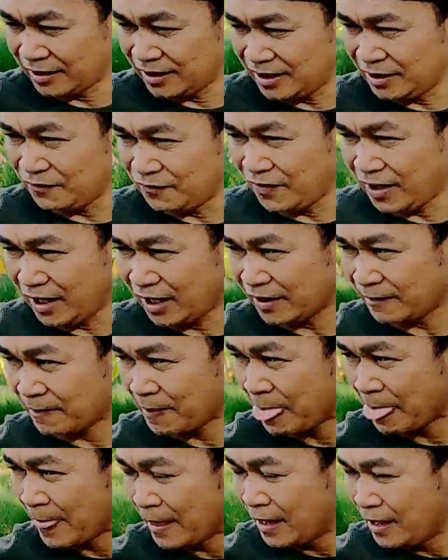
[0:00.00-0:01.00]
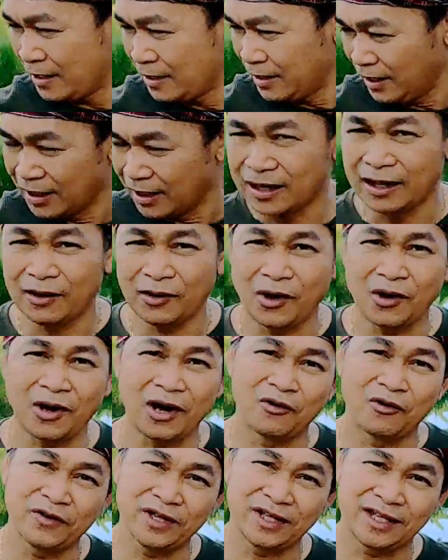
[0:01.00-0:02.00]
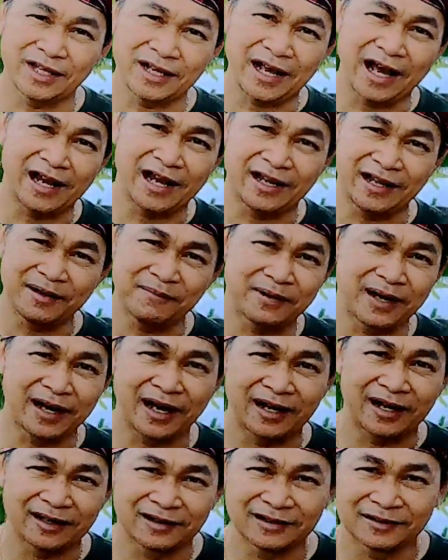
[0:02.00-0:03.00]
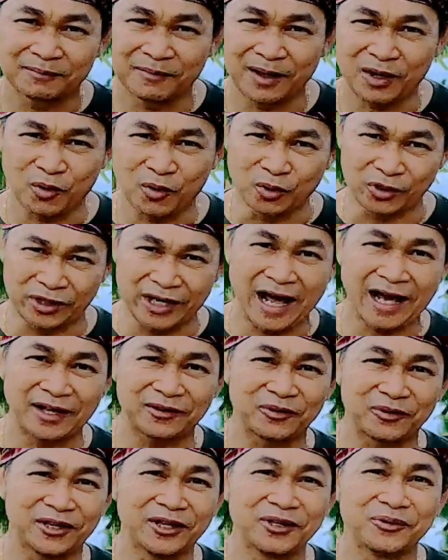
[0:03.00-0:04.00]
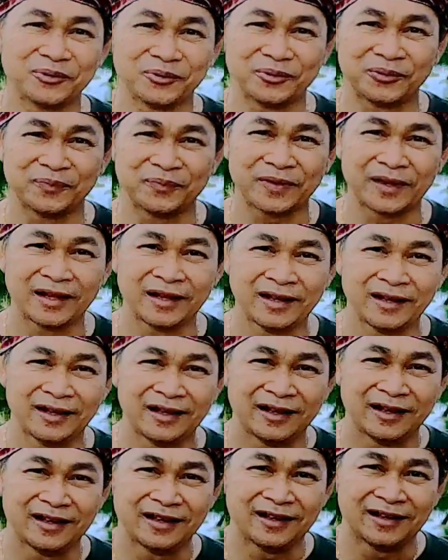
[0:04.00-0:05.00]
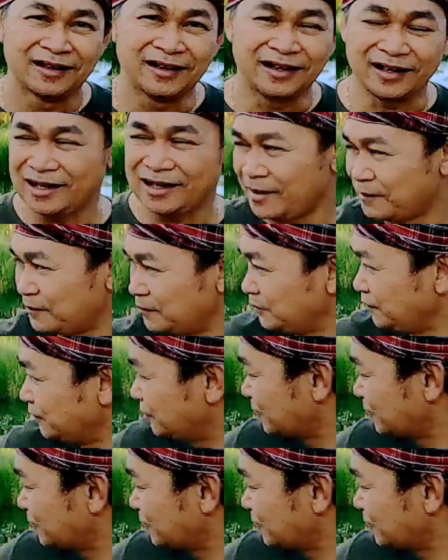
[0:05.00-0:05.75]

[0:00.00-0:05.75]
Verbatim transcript: ยคิดว่าเออเราลองเอาวิธีการเนี้ยมามาขุดนาตรงนี้ดูนะครับ